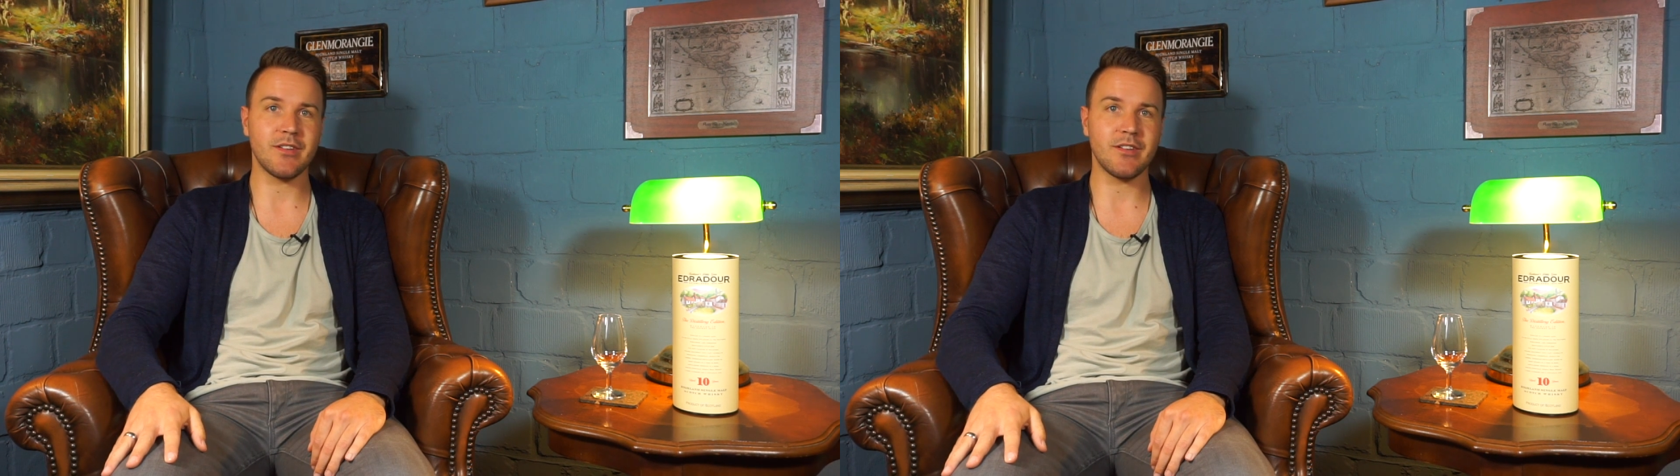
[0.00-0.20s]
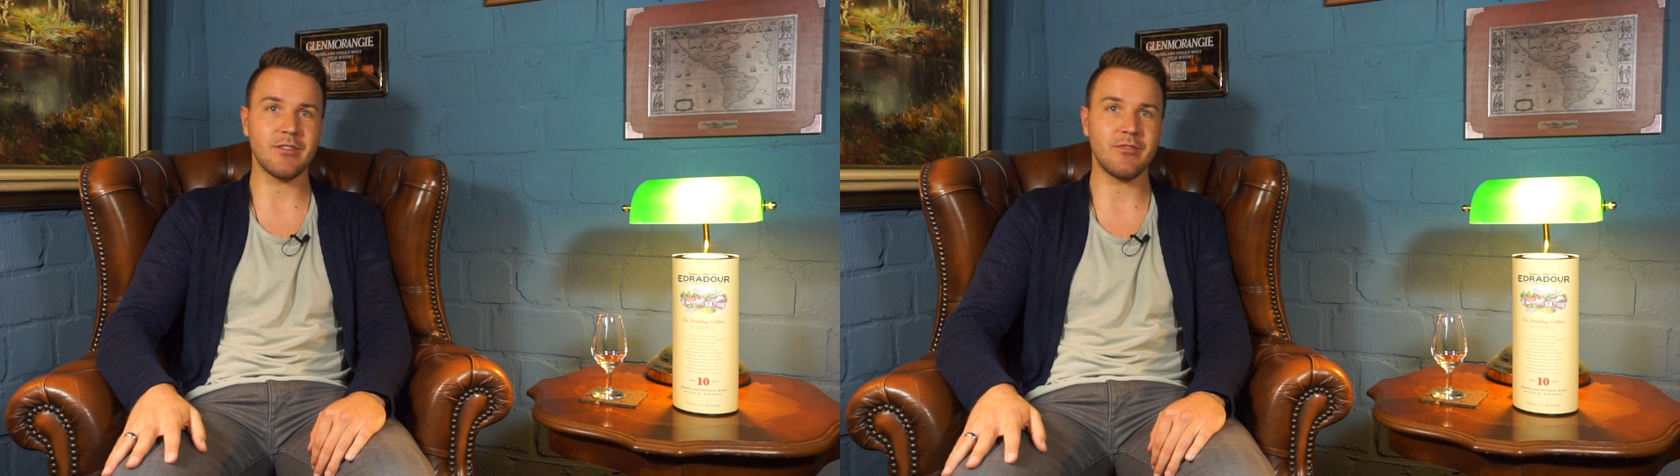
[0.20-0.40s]

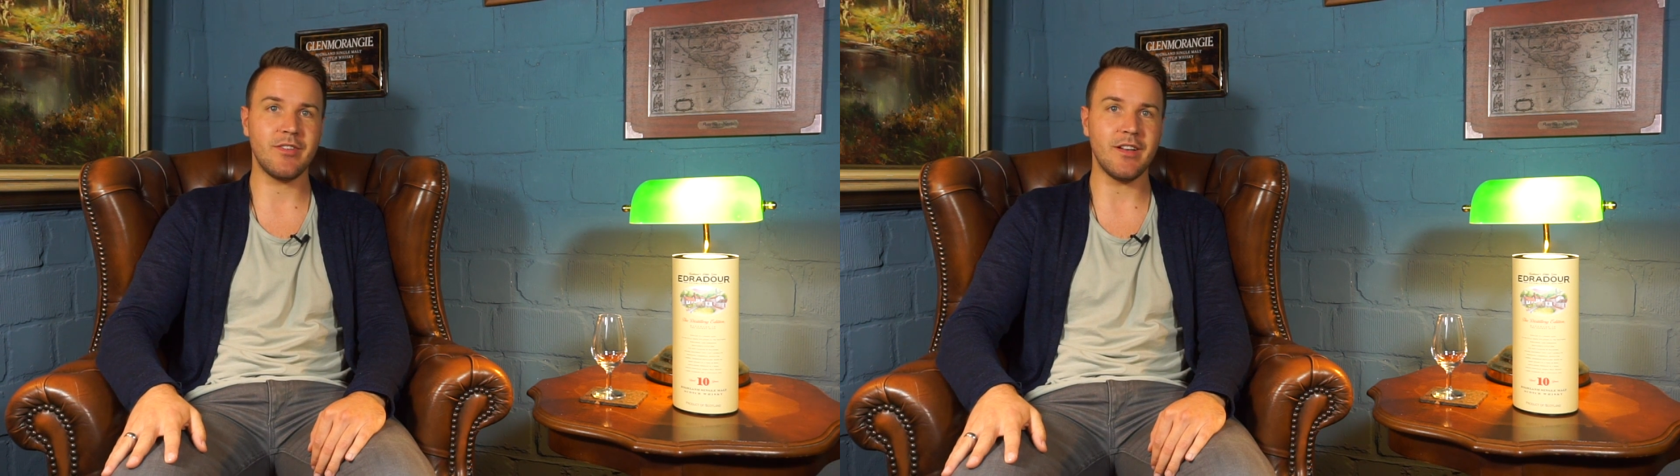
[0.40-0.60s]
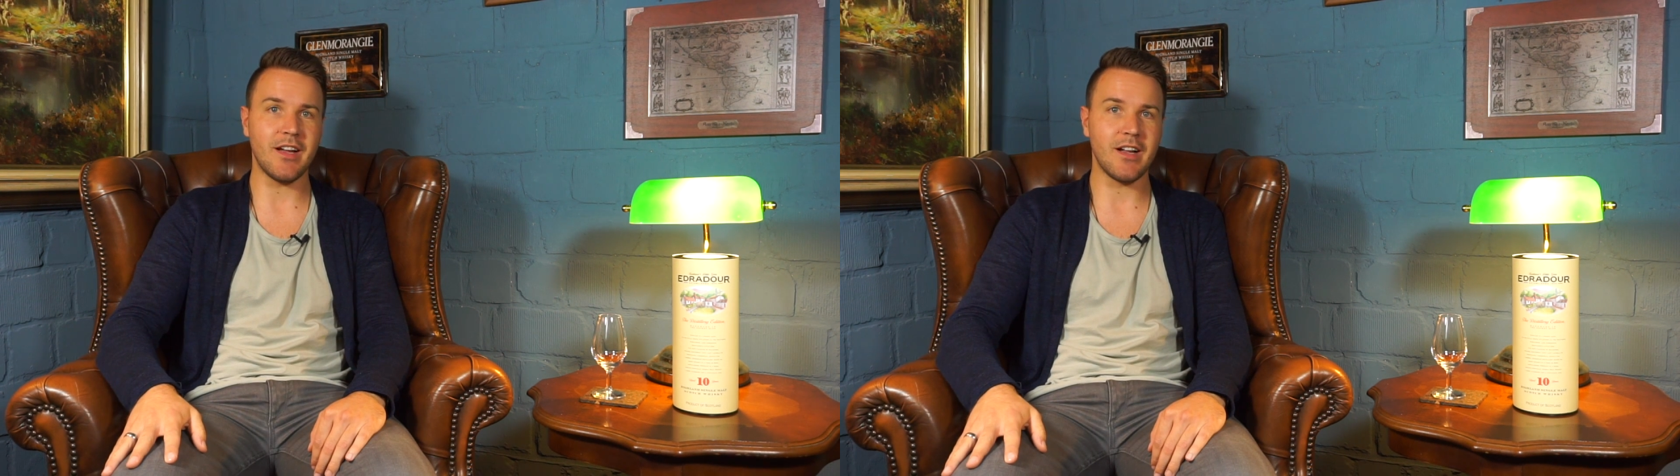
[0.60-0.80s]
äh,
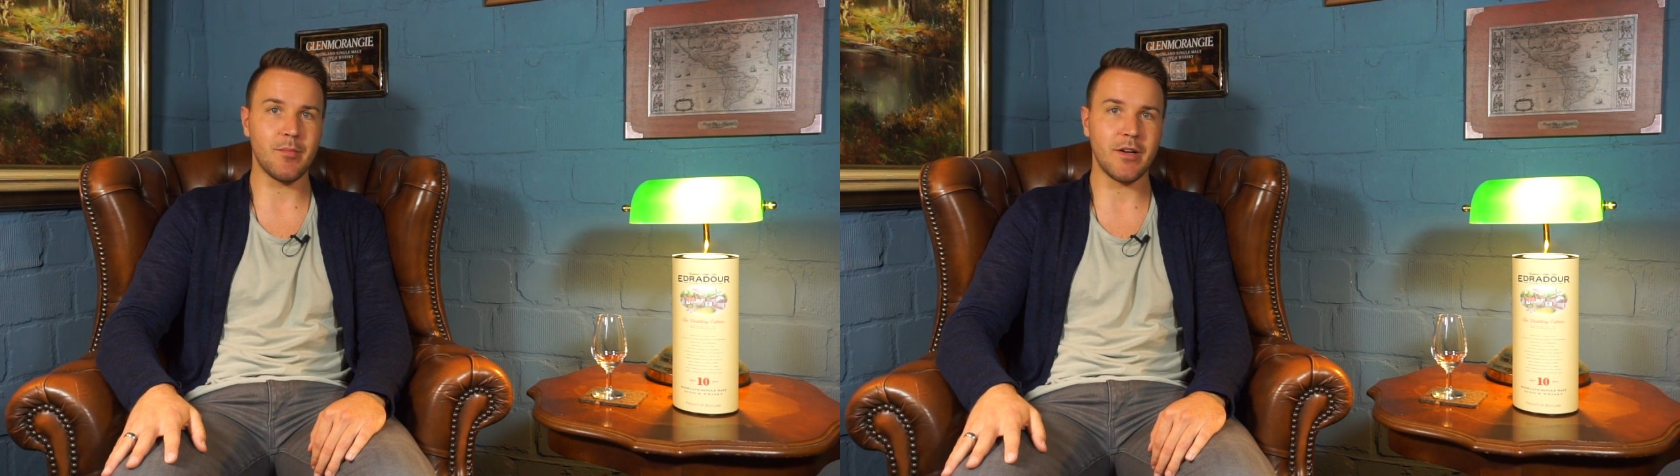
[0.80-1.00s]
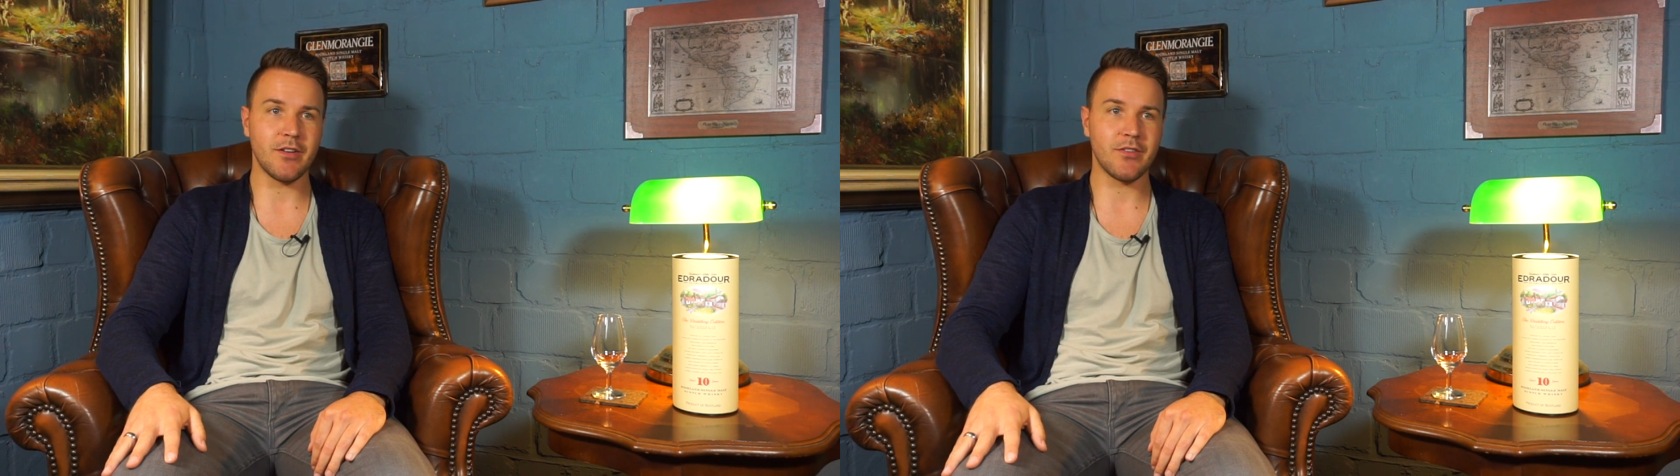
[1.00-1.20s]
viel
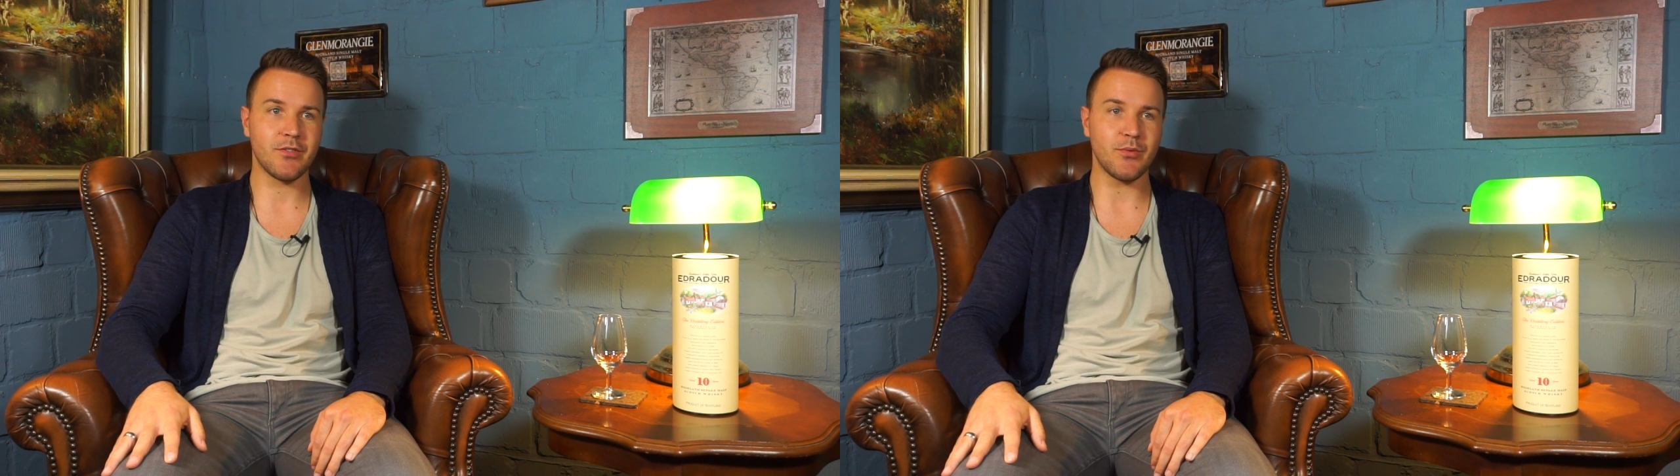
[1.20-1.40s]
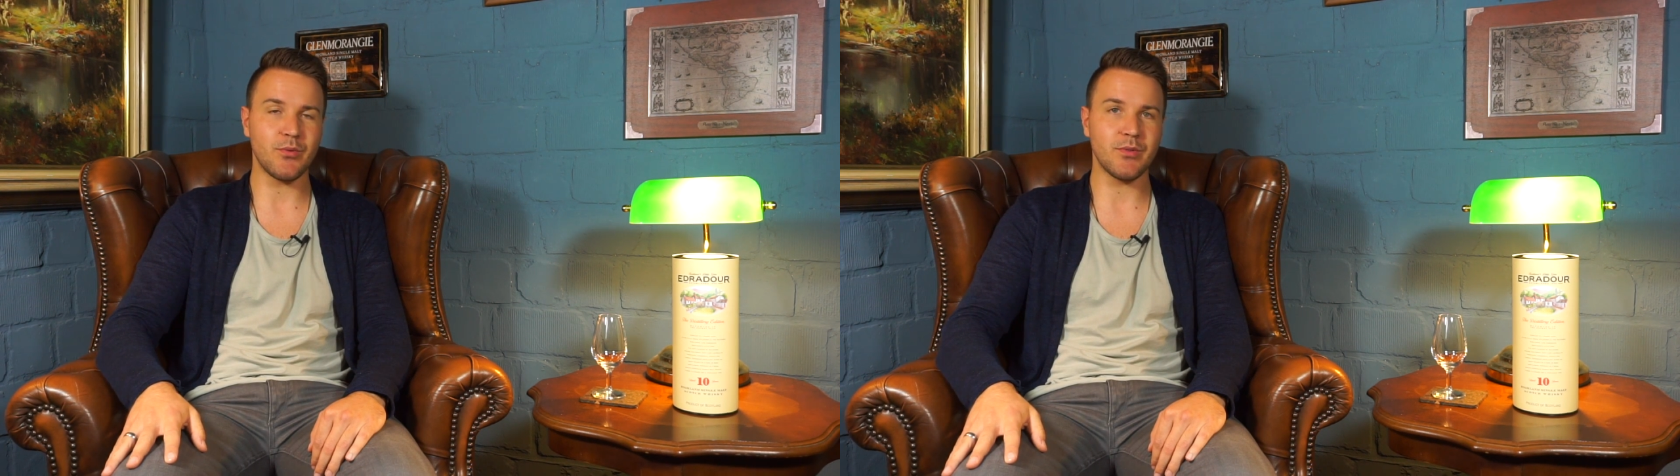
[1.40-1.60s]

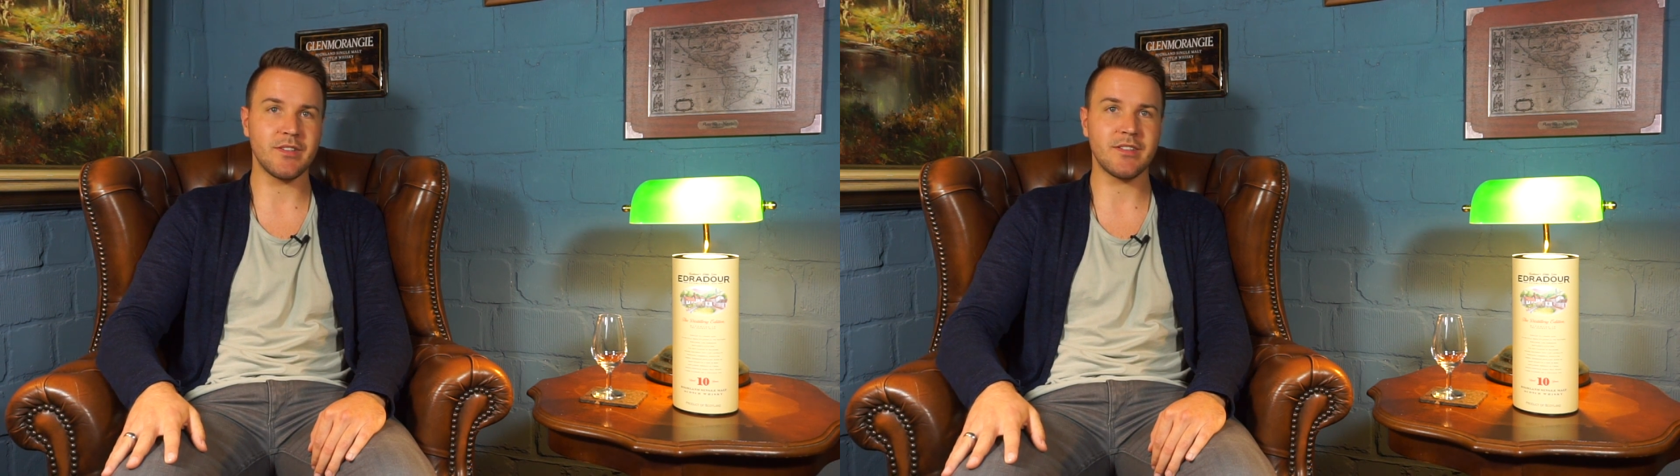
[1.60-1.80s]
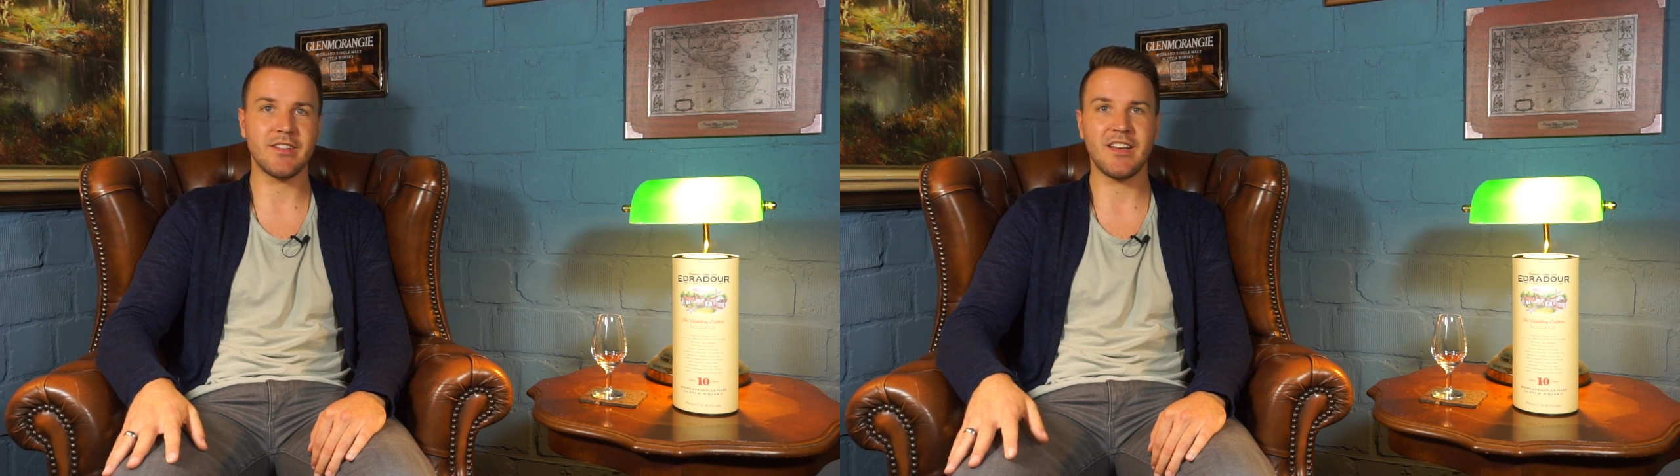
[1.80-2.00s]
Arbeit
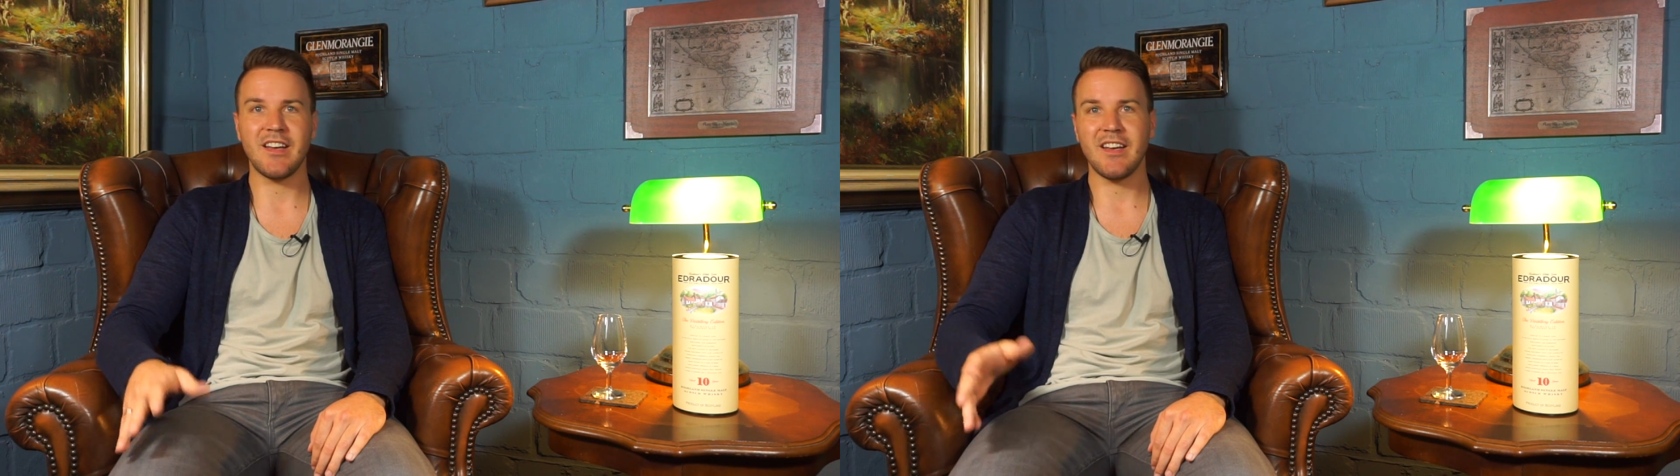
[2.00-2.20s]
und